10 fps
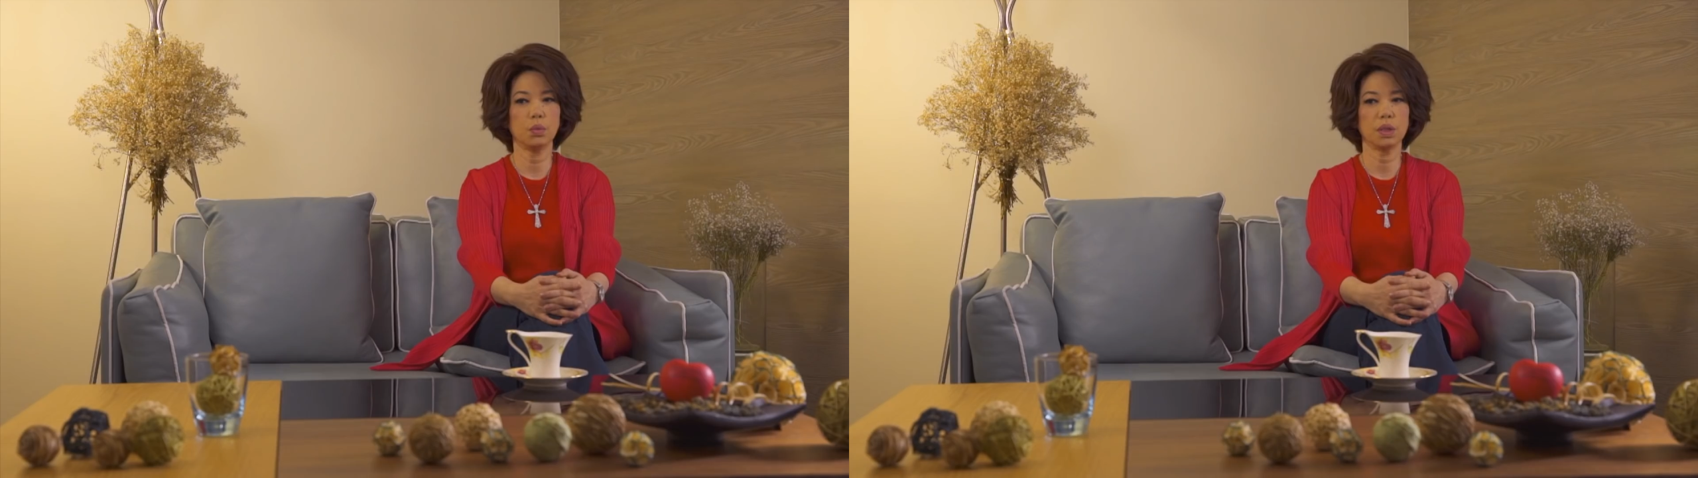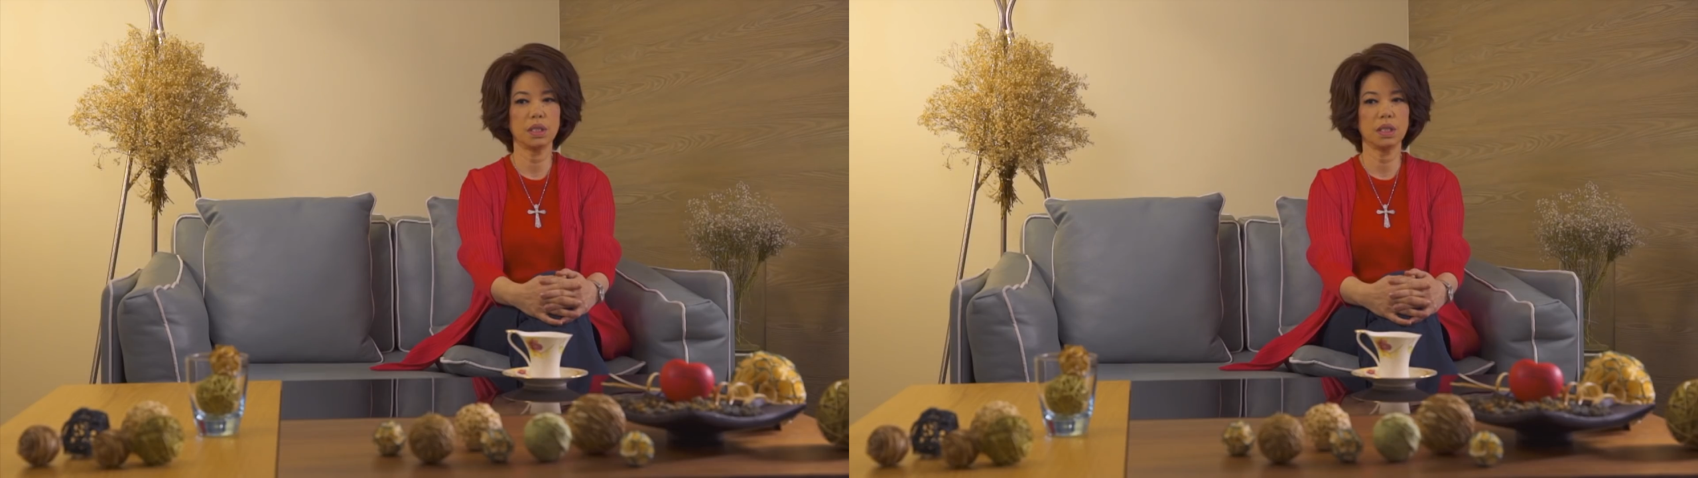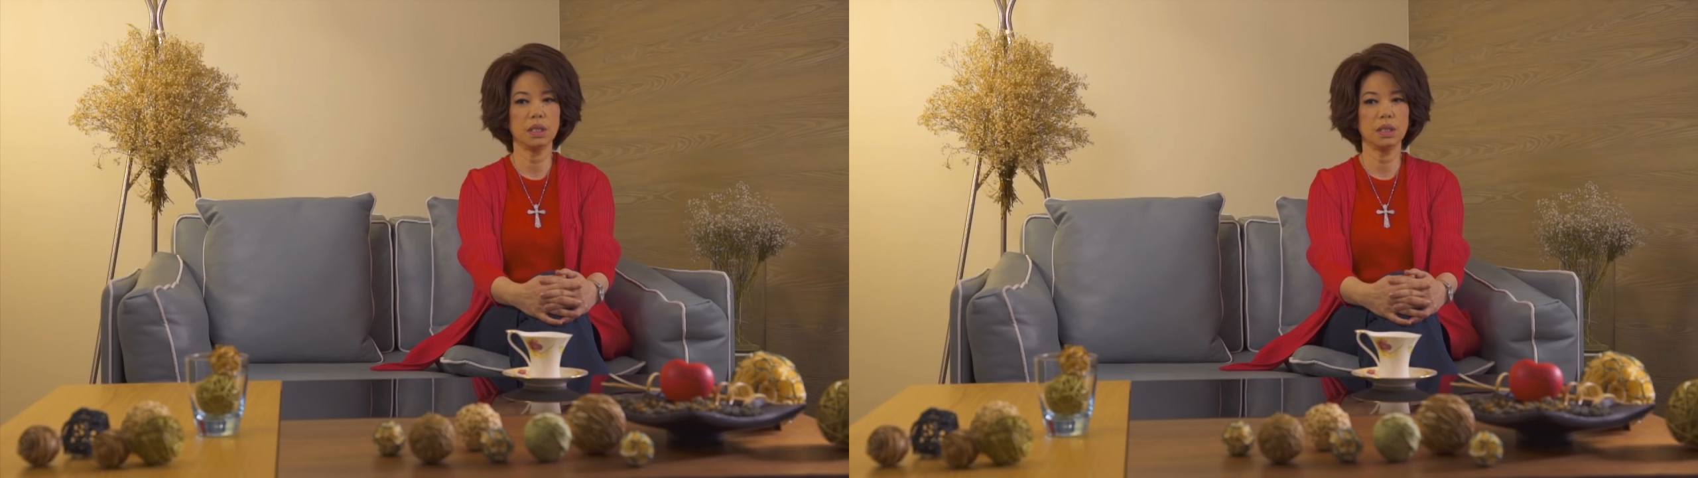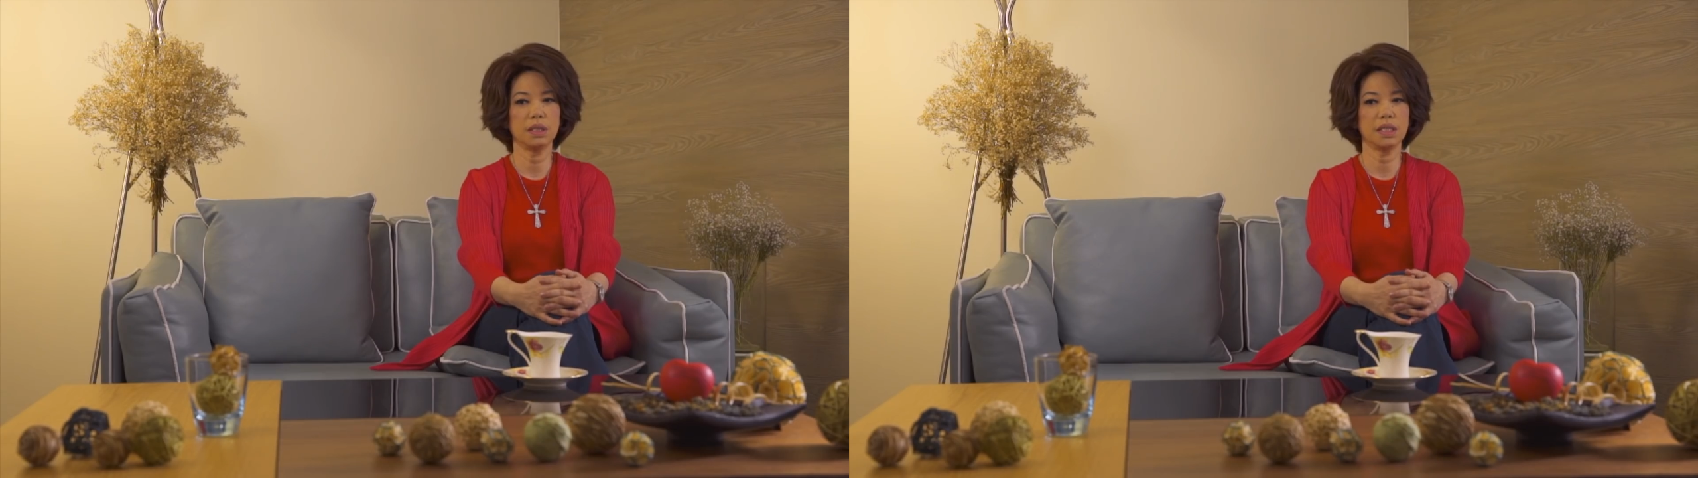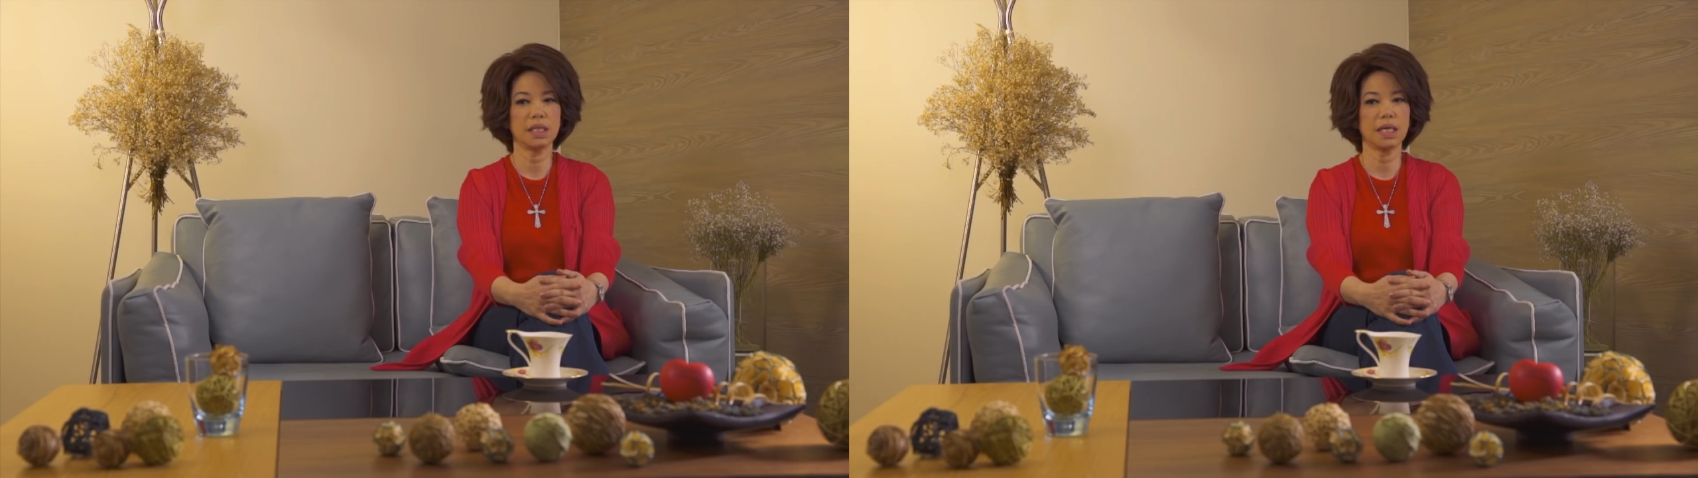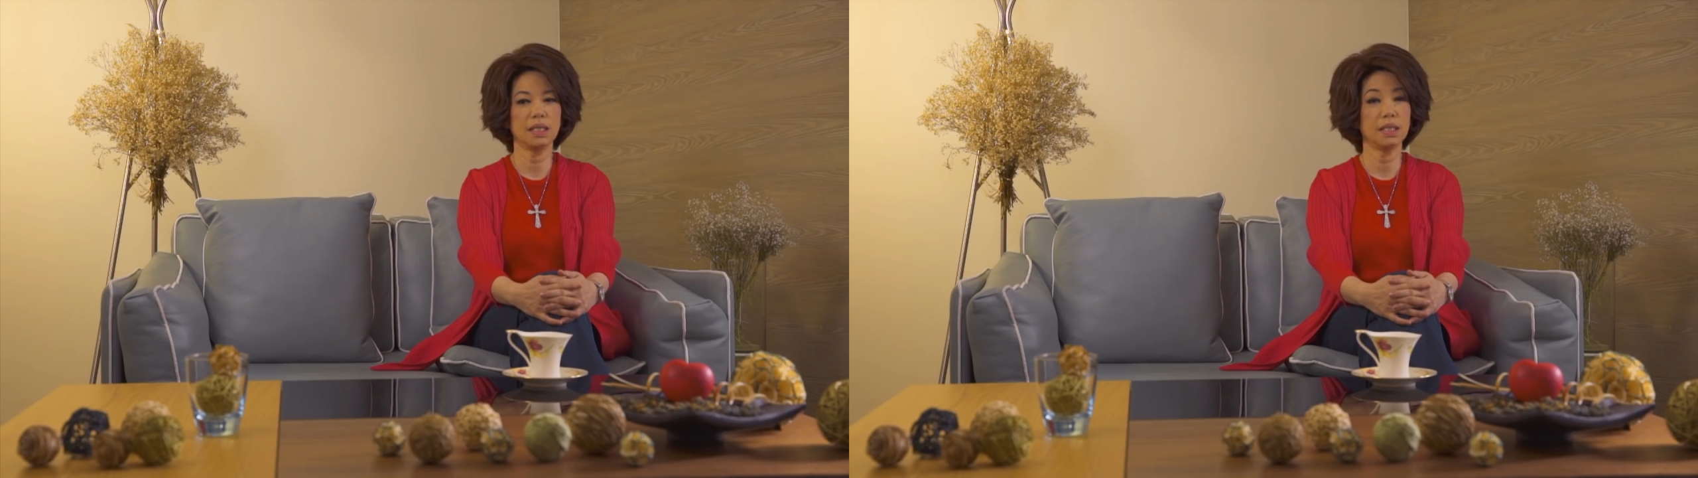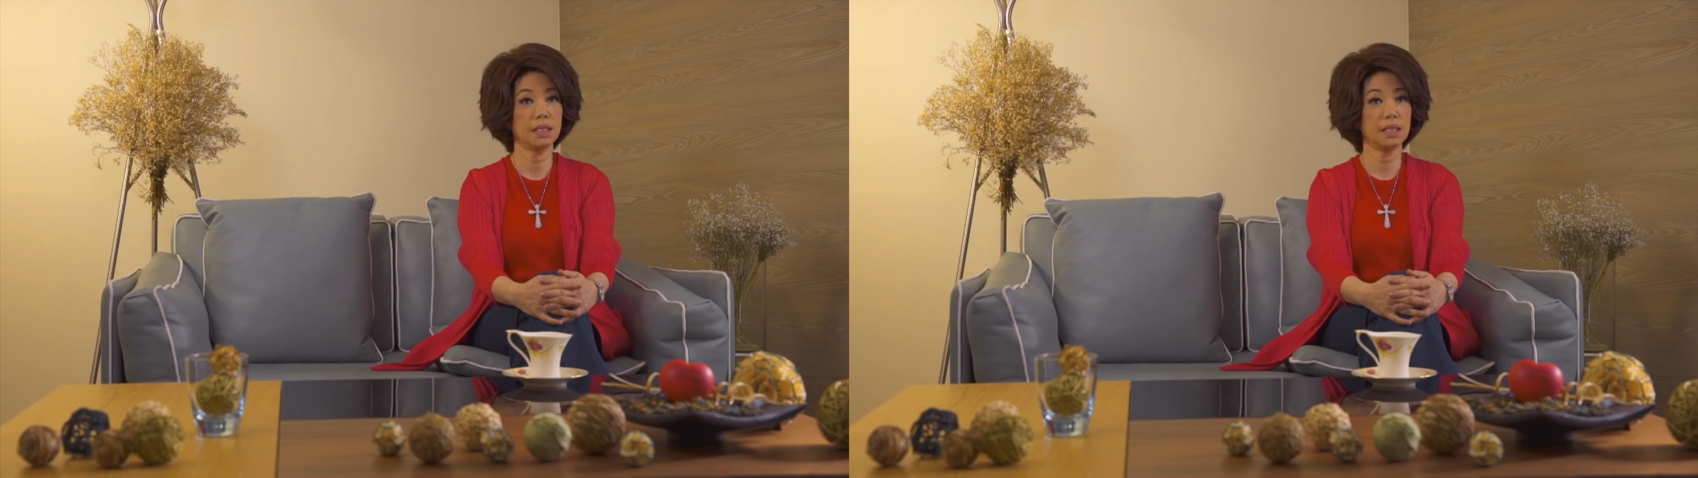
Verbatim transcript: 我这个检查的